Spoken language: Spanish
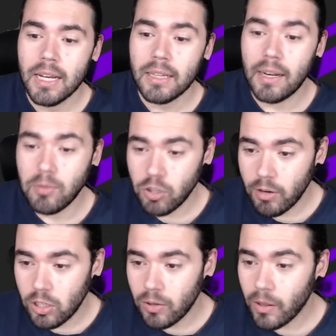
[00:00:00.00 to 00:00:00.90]
Tenemos nueva
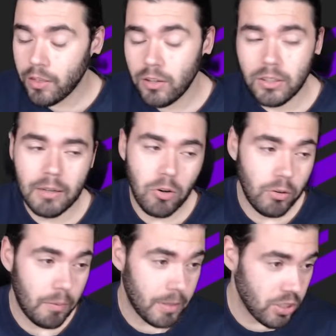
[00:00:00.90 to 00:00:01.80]
colaboración, tenemos
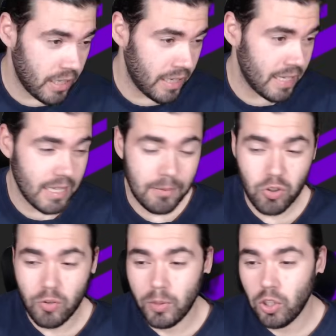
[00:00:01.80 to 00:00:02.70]
nuevos personajes,
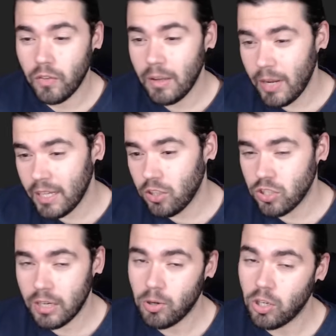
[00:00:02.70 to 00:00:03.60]
tenemos un montón de eventos,
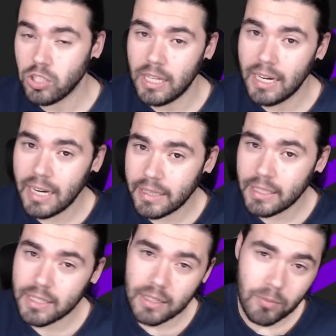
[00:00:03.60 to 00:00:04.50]
tenemos cositas
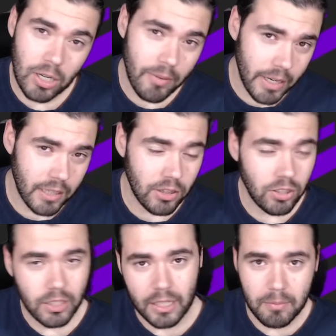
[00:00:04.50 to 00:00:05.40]
gratis, tenemos
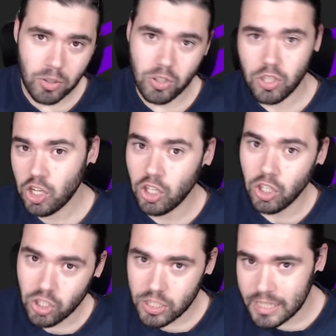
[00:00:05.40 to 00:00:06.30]
laberinto, tenemos
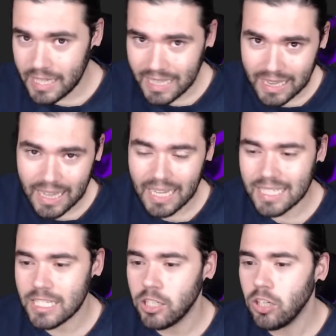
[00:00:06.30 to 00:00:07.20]

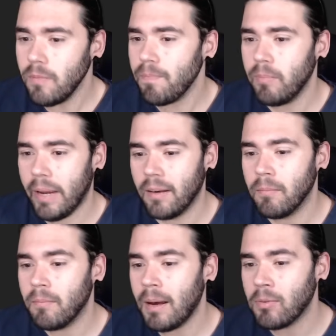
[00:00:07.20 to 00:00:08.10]
cositas, ¿no?
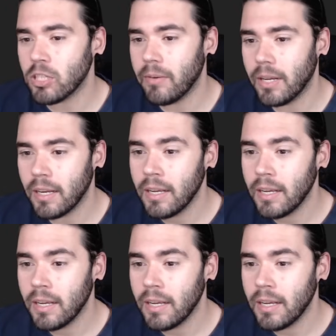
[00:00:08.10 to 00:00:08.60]
Bien, vamos a ver.